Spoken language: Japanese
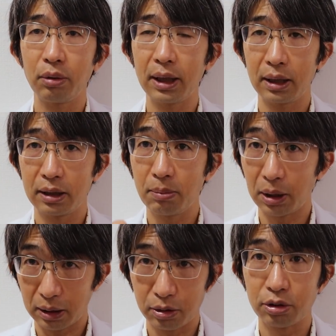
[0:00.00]
とはいえ全
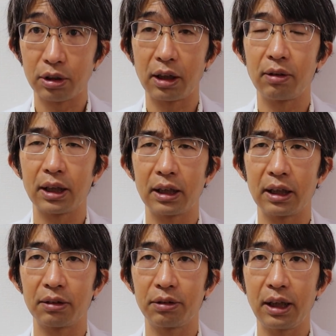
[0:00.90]
部が吸収されるわけじゃ
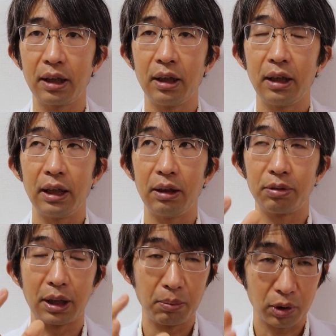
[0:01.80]
なくて、えー、
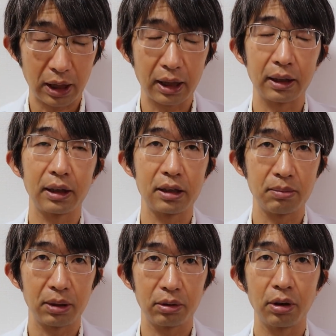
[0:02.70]
負担もかかって
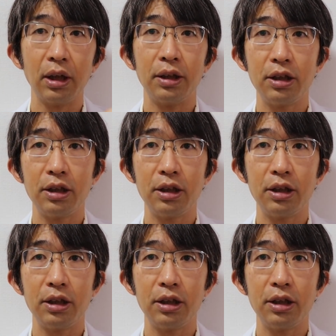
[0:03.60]
しまうと。